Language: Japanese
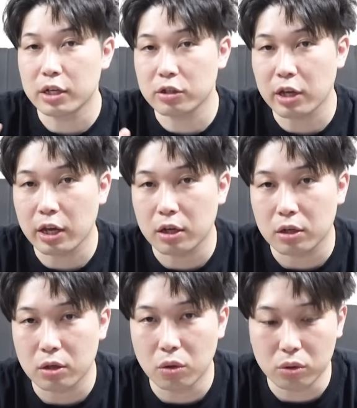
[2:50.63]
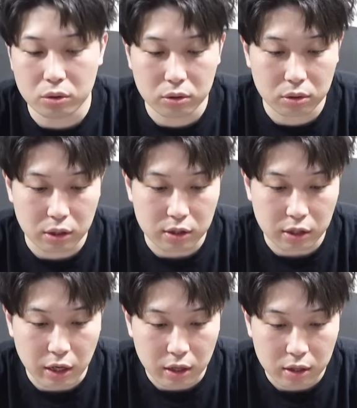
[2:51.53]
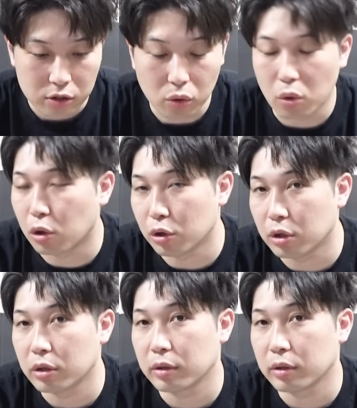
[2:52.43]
はい、そして、悟空ですね。孫悟空。